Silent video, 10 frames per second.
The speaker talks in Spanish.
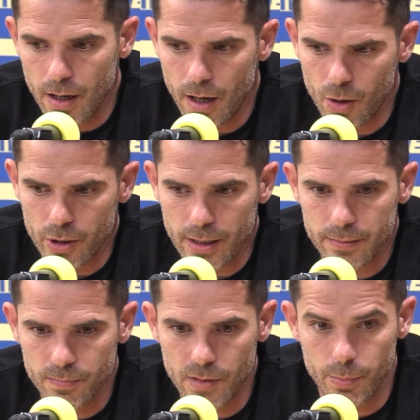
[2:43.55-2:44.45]
Ahora,
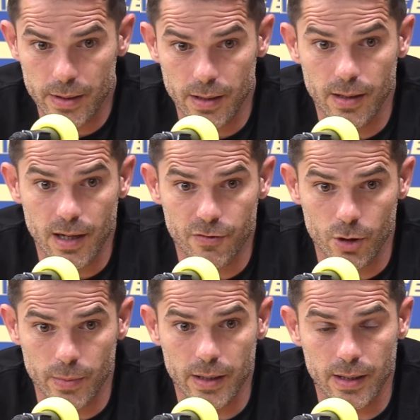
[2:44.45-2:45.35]
depende de la
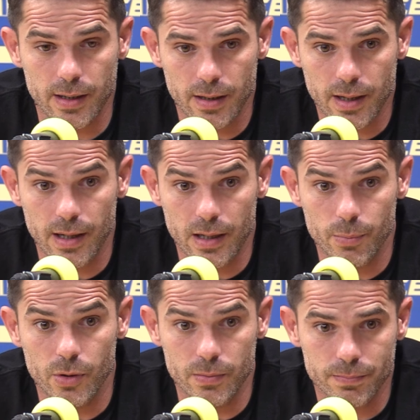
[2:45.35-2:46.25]
forma que, que el
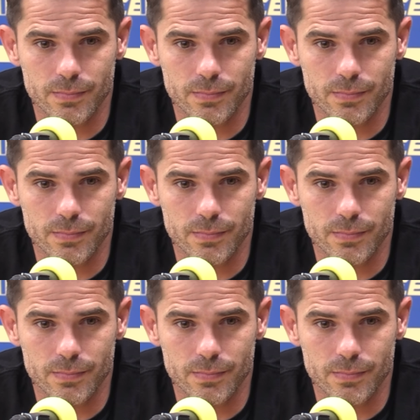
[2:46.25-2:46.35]
equipo